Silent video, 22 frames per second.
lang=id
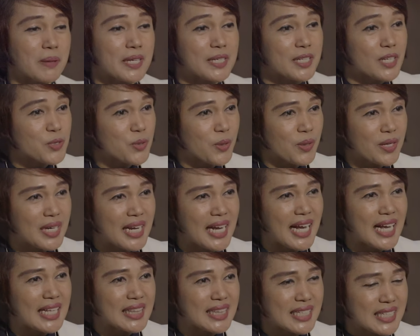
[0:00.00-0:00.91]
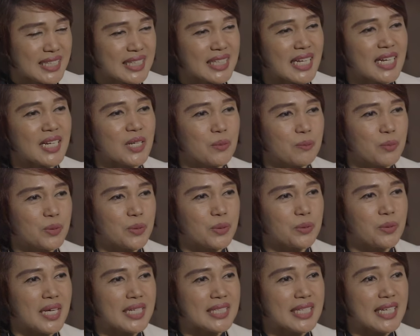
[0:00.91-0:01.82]
pada seorang atlet yang
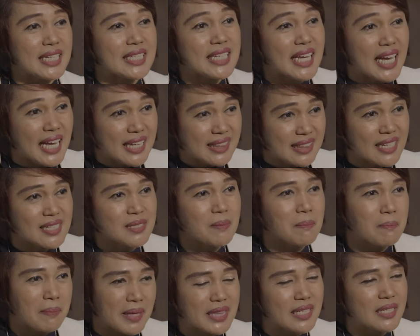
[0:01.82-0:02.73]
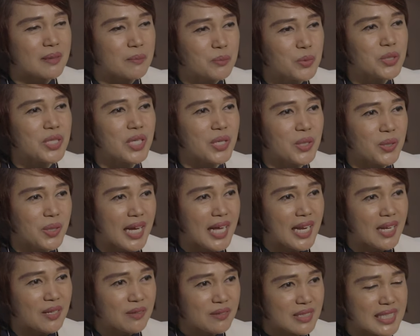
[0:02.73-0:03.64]
kebutuhannya di atas 4000
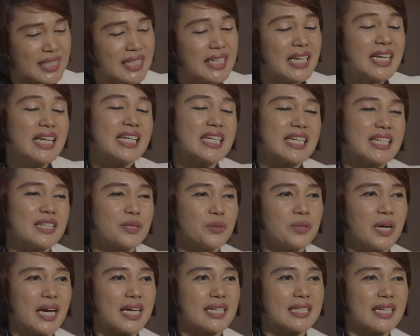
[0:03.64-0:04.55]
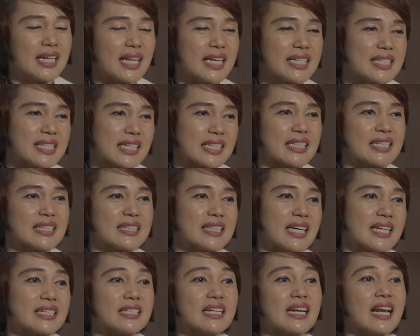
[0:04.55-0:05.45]
kilokalori itu adalah
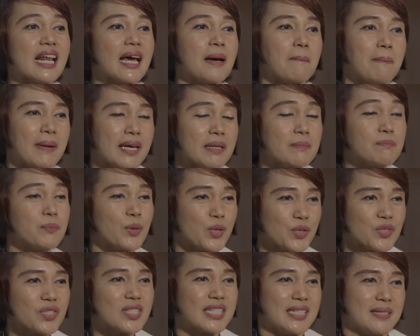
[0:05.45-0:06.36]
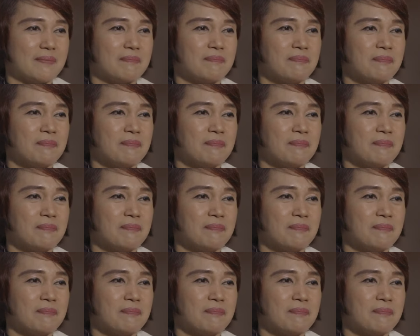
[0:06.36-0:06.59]
sekitar 8 porsi